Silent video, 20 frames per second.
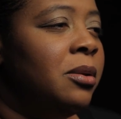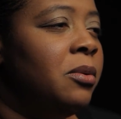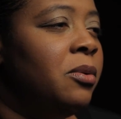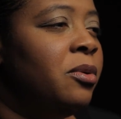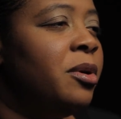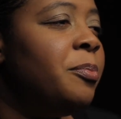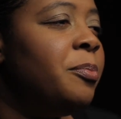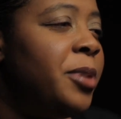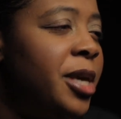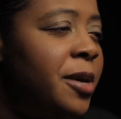
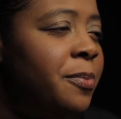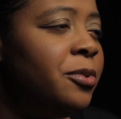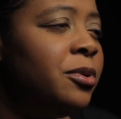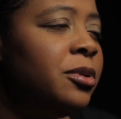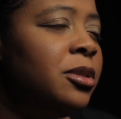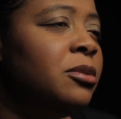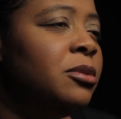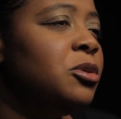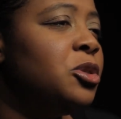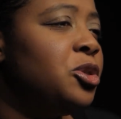Gdy
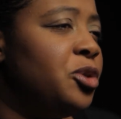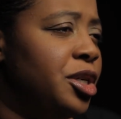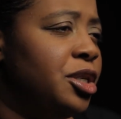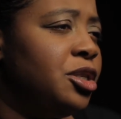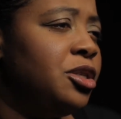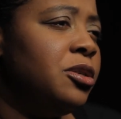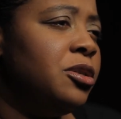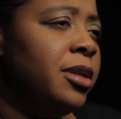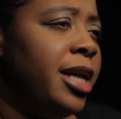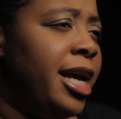spotykasz się z
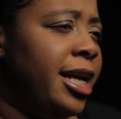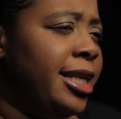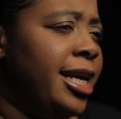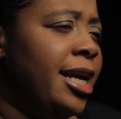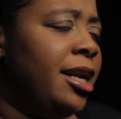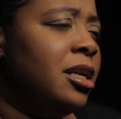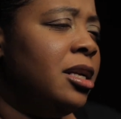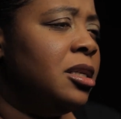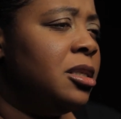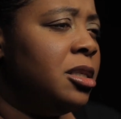takim brakiem
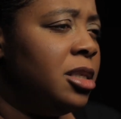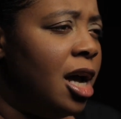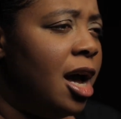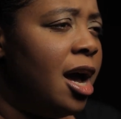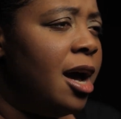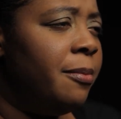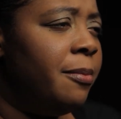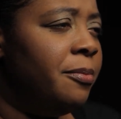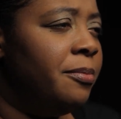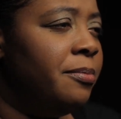zaufania
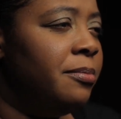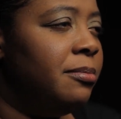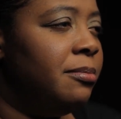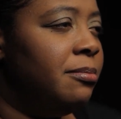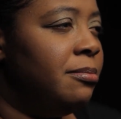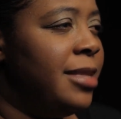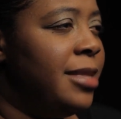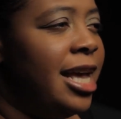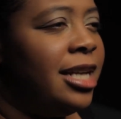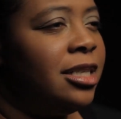ze ah, strony
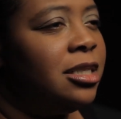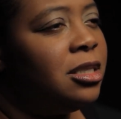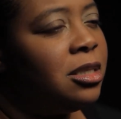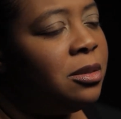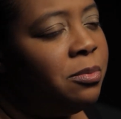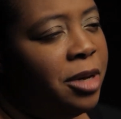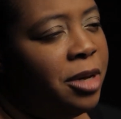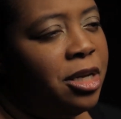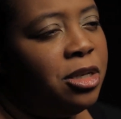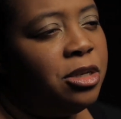
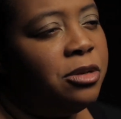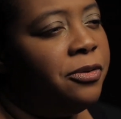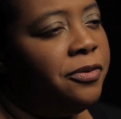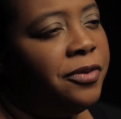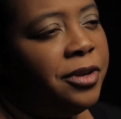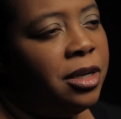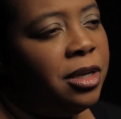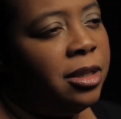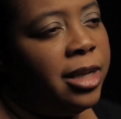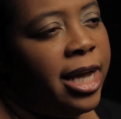pracodawcy,
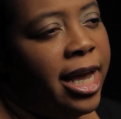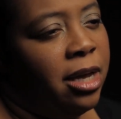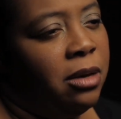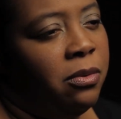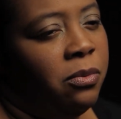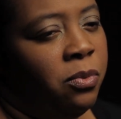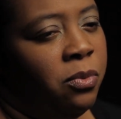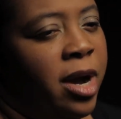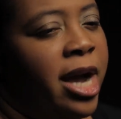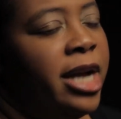zadajesz sobie
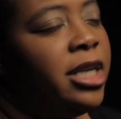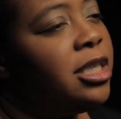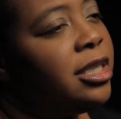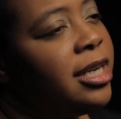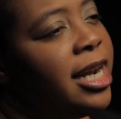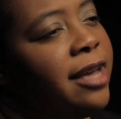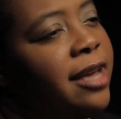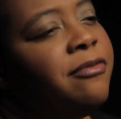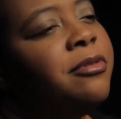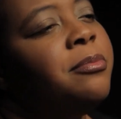pytanie,
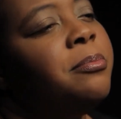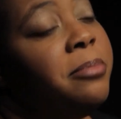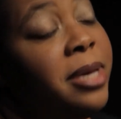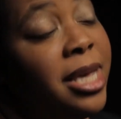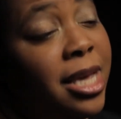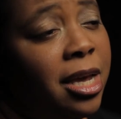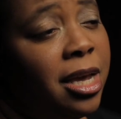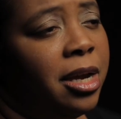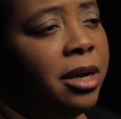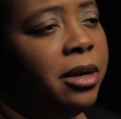po co ja
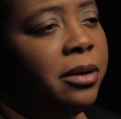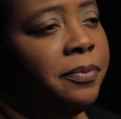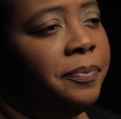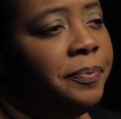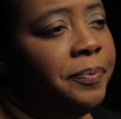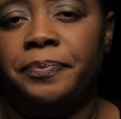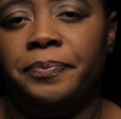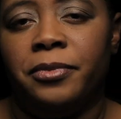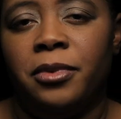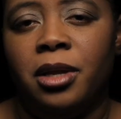tam w
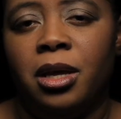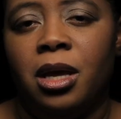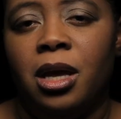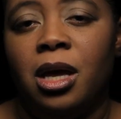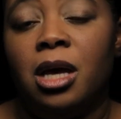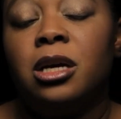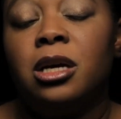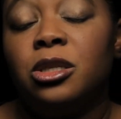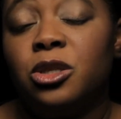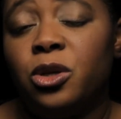ogóle
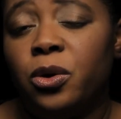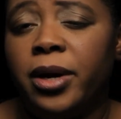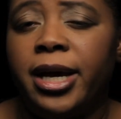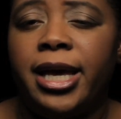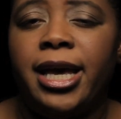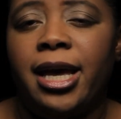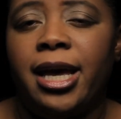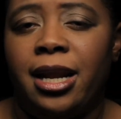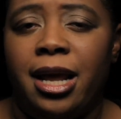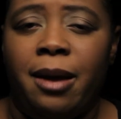pracuję?
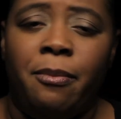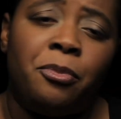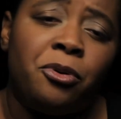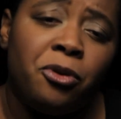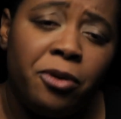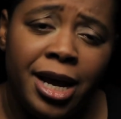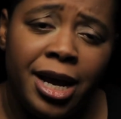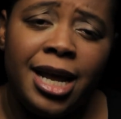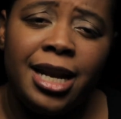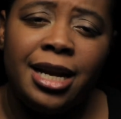
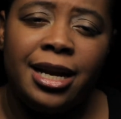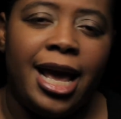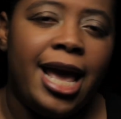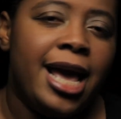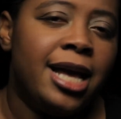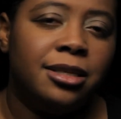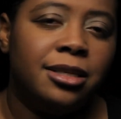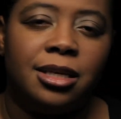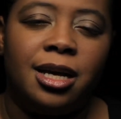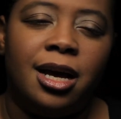
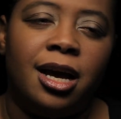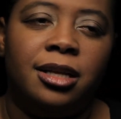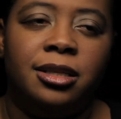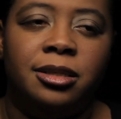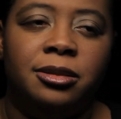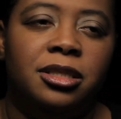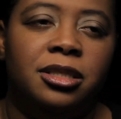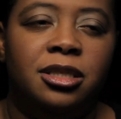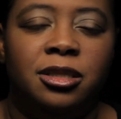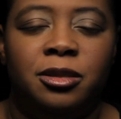Modliłam się do
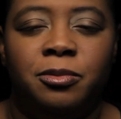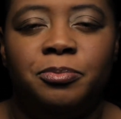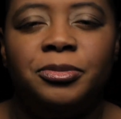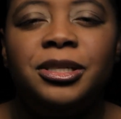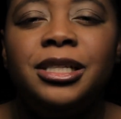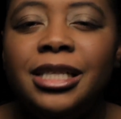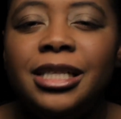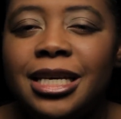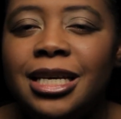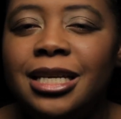Boga,
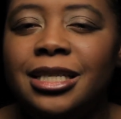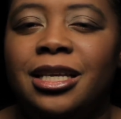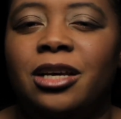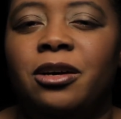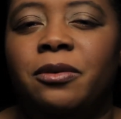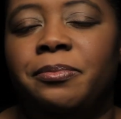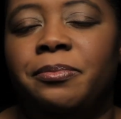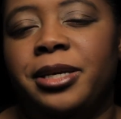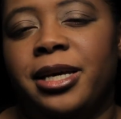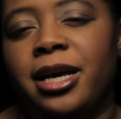prosząc Go o
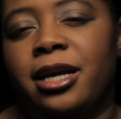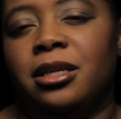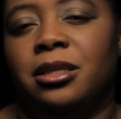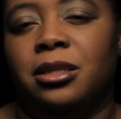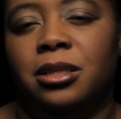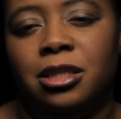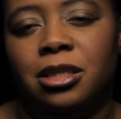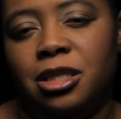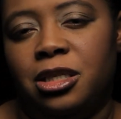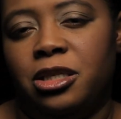pomoc w tej
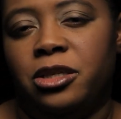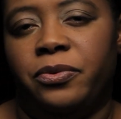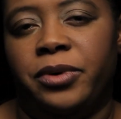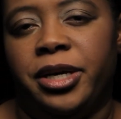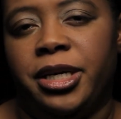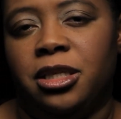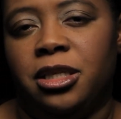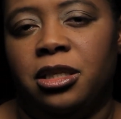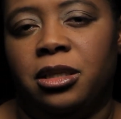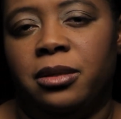
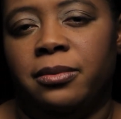sytuacji.